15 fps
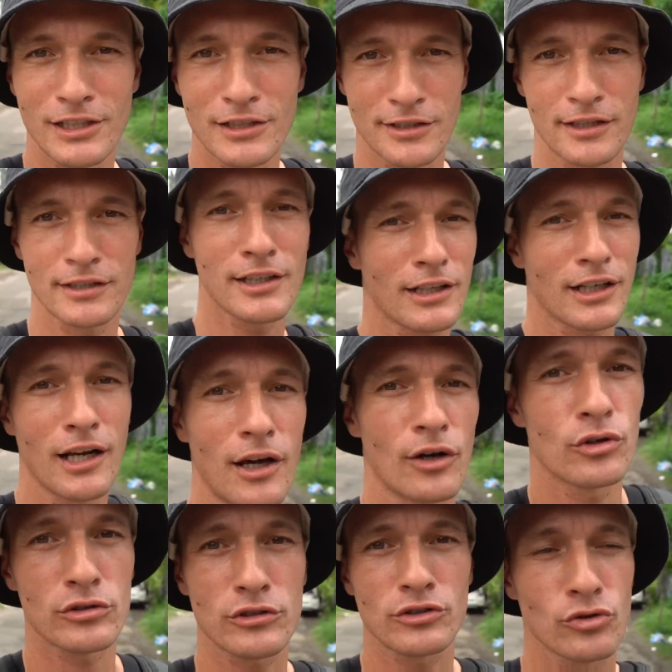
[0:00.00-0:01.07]
Jadi
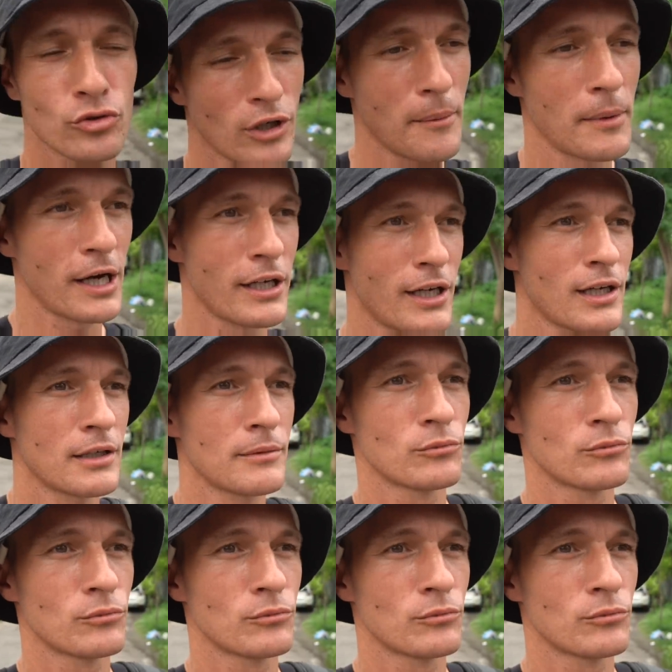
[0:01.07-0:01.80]
kalau ke Surabaya